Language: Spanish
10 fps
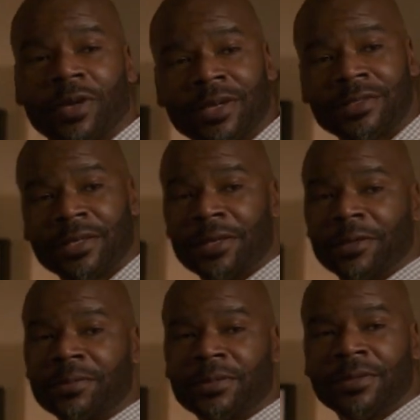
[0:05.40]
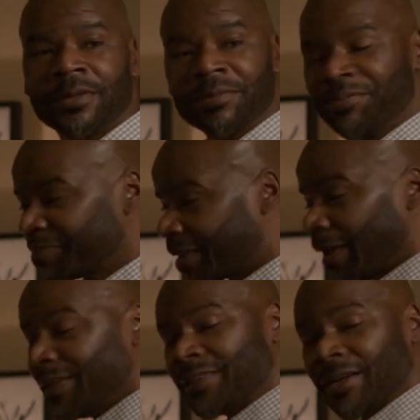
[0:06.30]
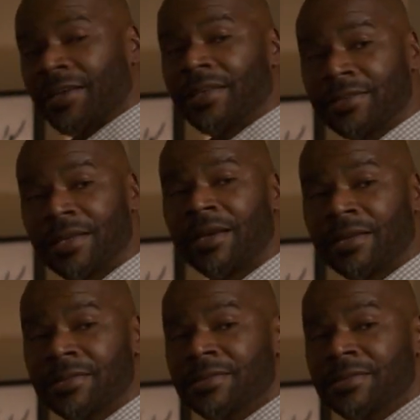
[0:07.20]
Ya te lo dije. El hierro fundido es lo